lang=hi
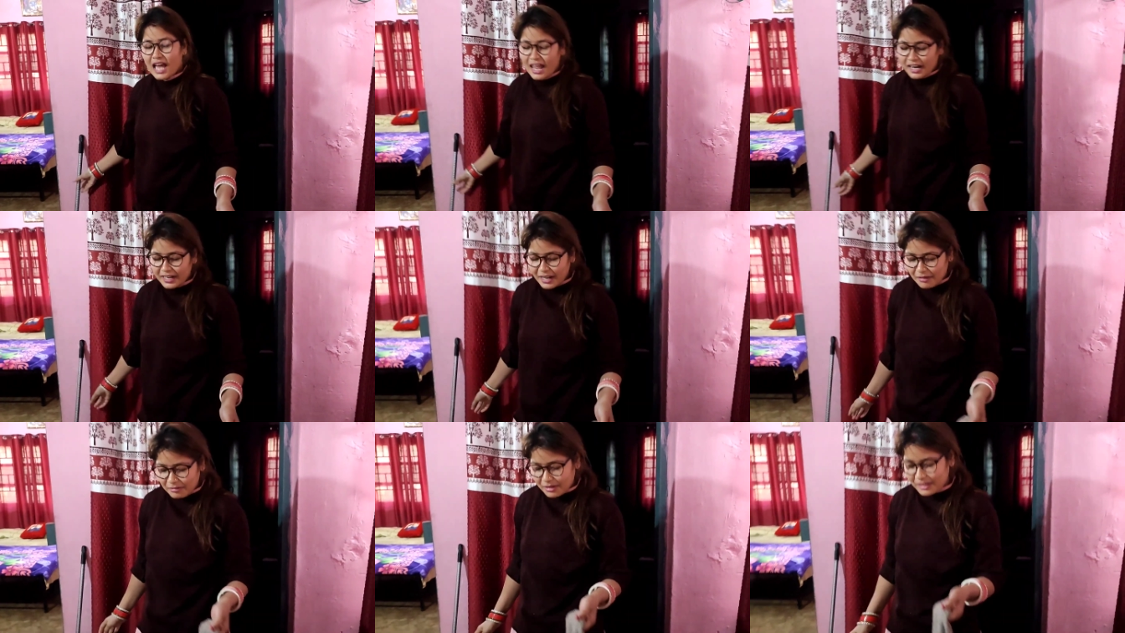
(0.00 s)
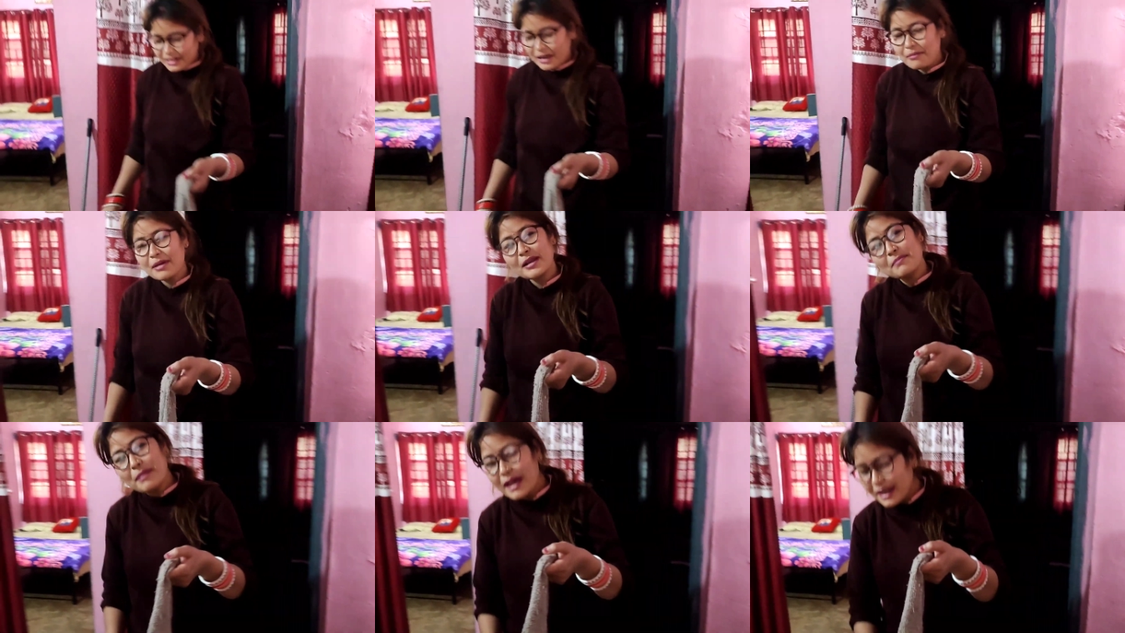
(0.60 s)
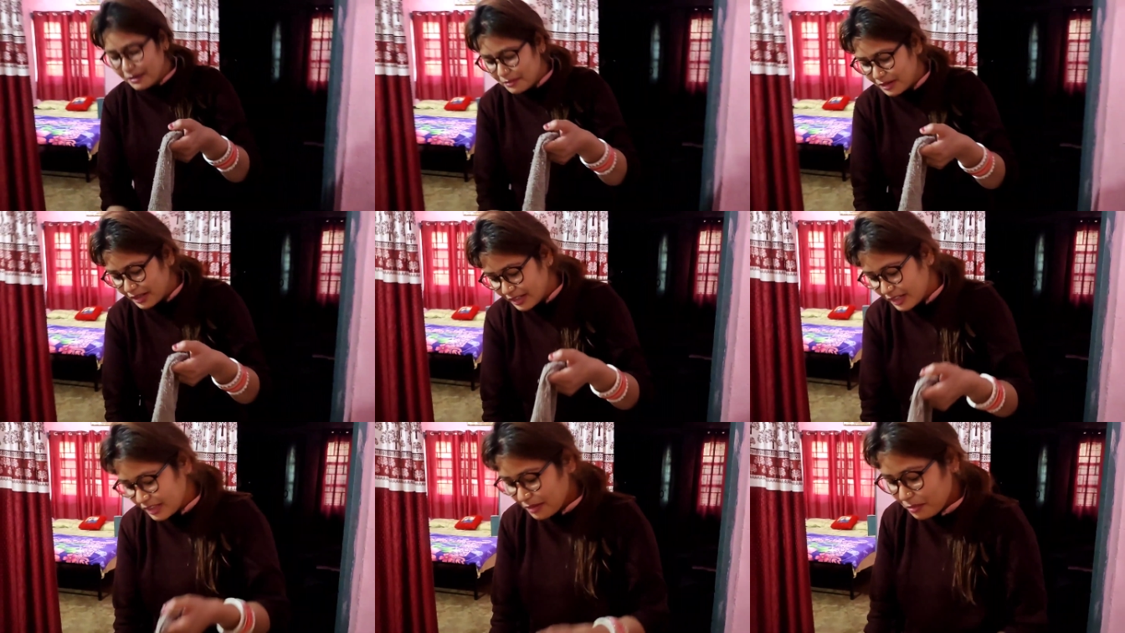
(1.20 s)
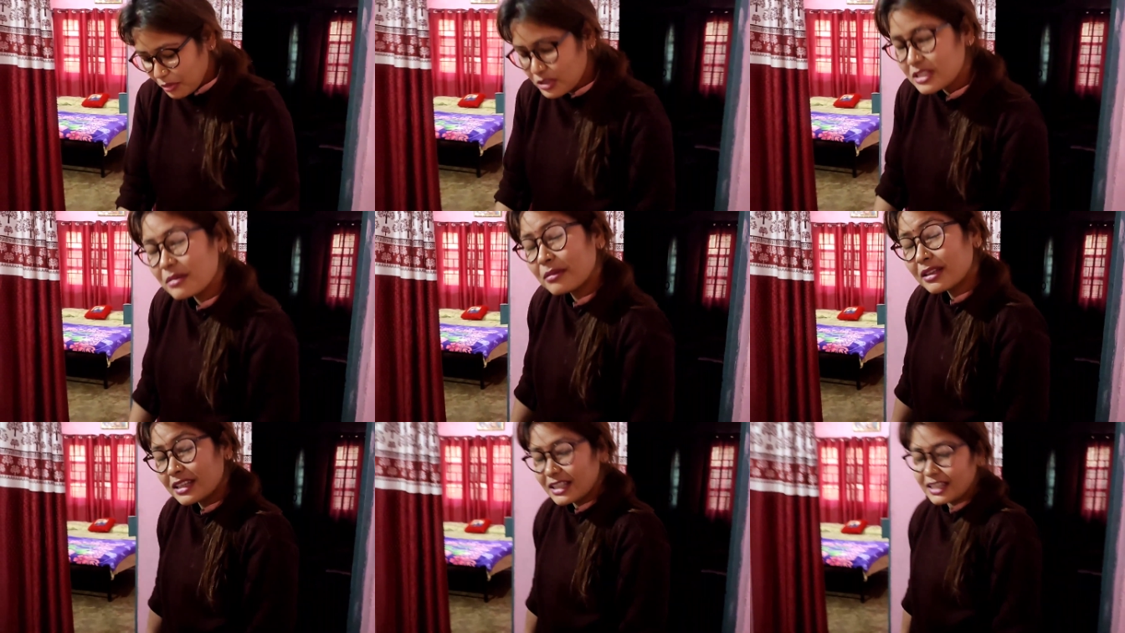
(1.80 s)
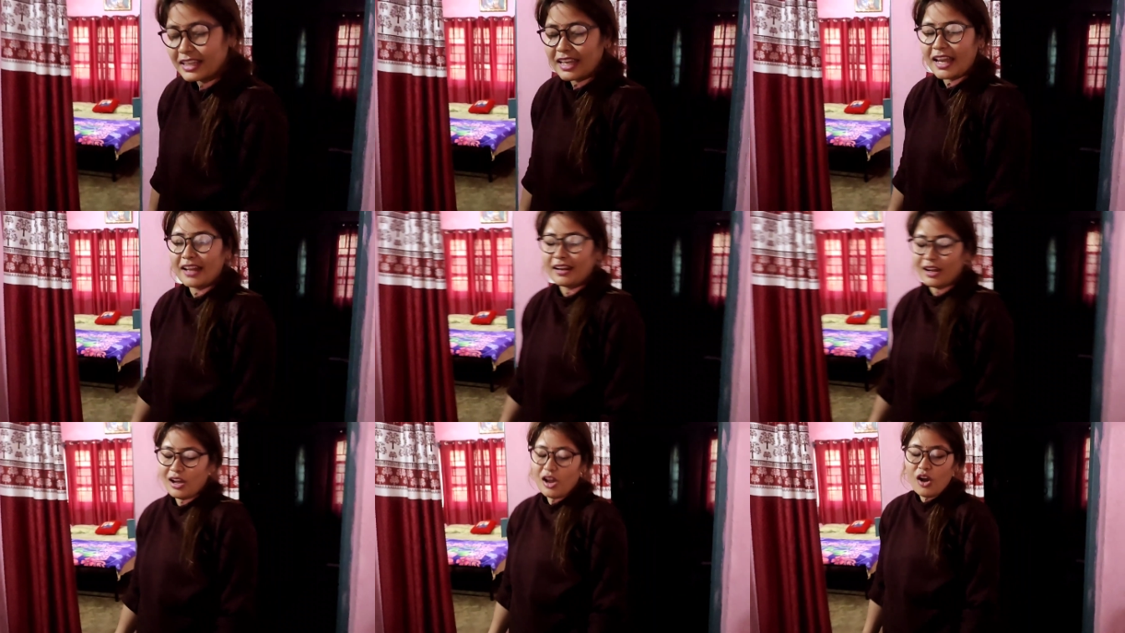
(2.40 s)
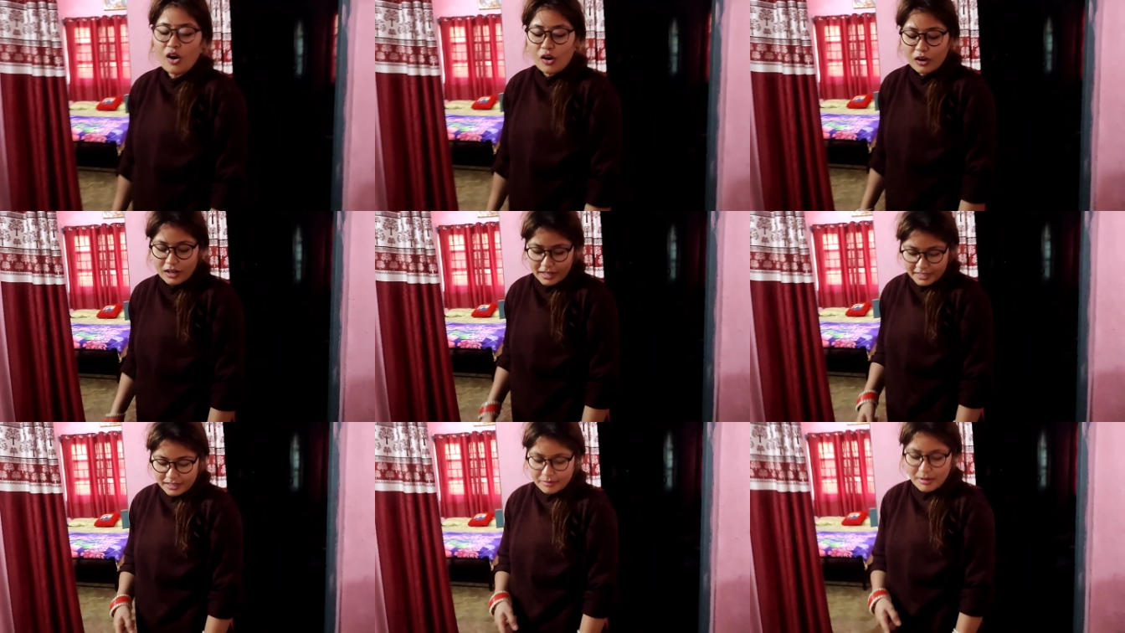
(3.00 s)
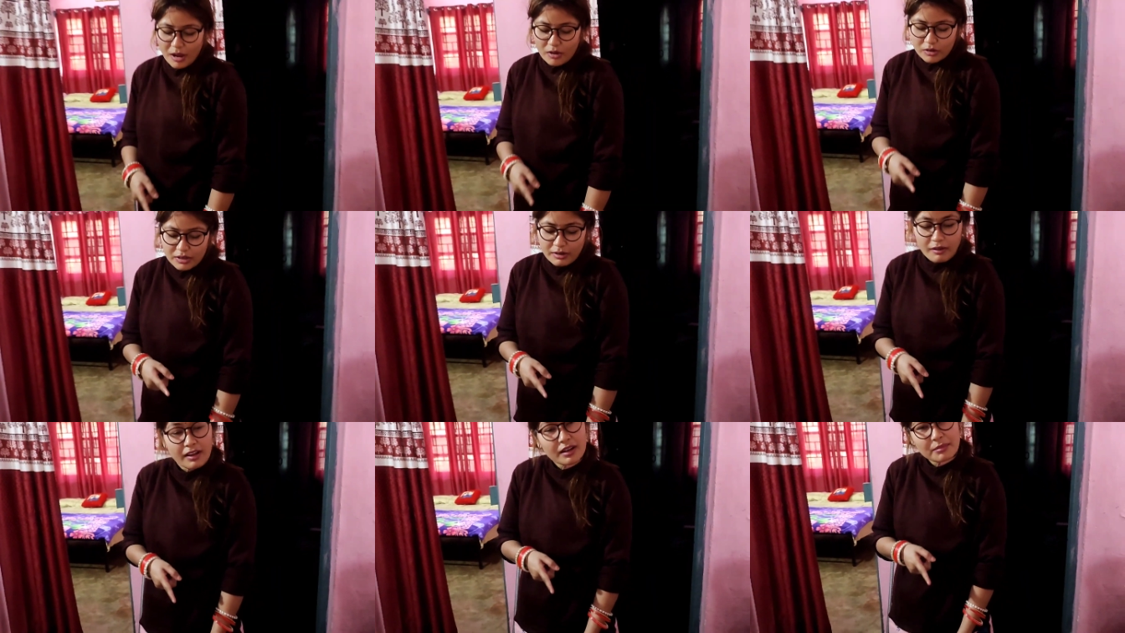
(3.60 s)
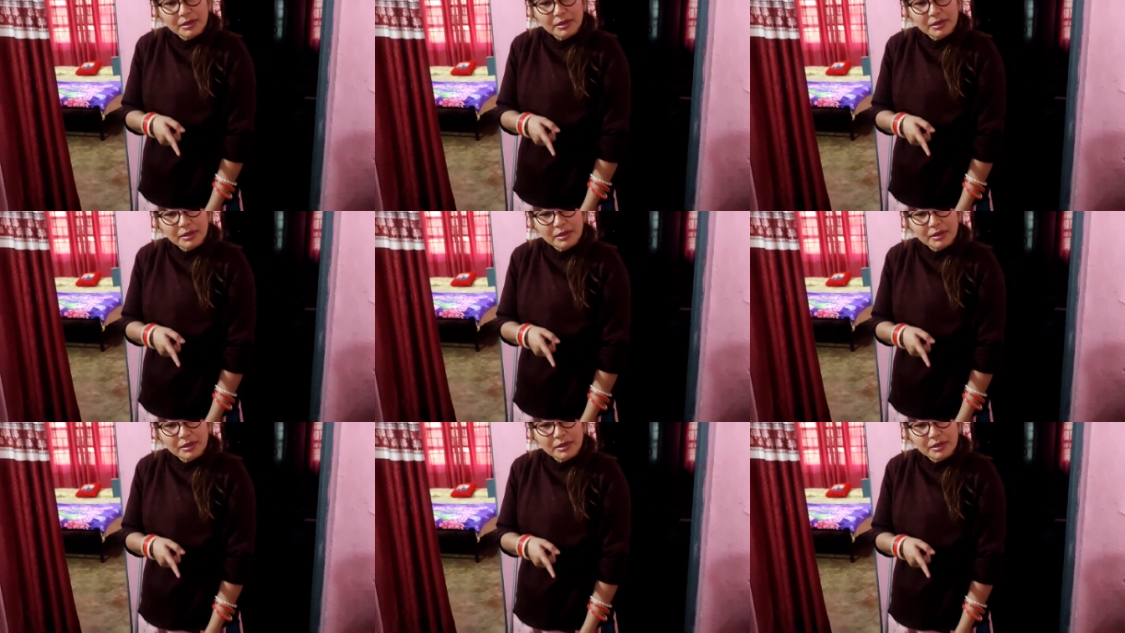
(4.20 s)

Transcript: सारा टाइम लग रहा है मैंने पहले लेके आना और लेके भी आओगे ये वाला